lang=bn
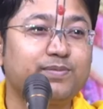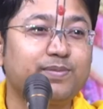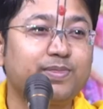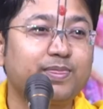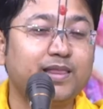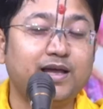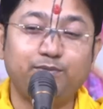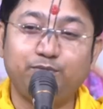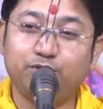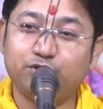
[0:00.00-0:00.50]

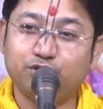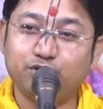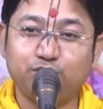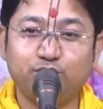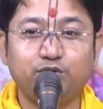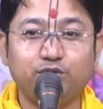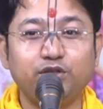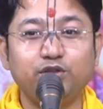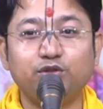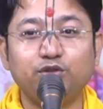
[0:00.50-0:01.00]
তার
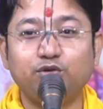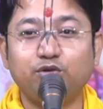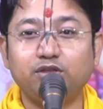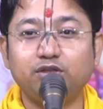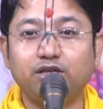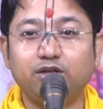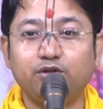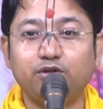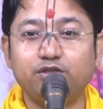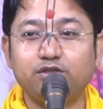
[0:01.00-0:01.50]
পিছনেও কিন্তু
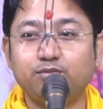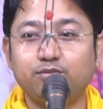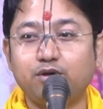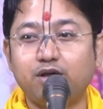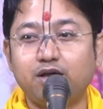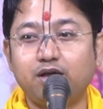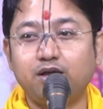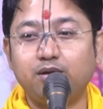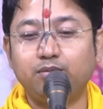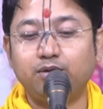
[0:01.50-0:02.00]
কথা রয়েছে
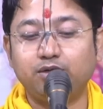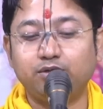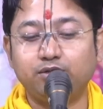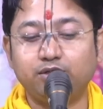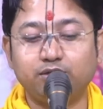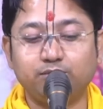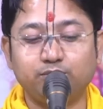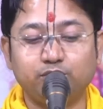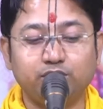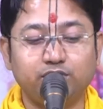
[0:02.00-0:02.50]

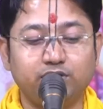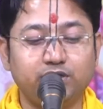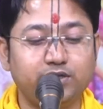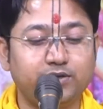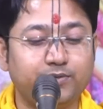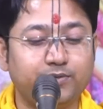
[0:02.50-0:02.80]
মহাভারতের মধ্যে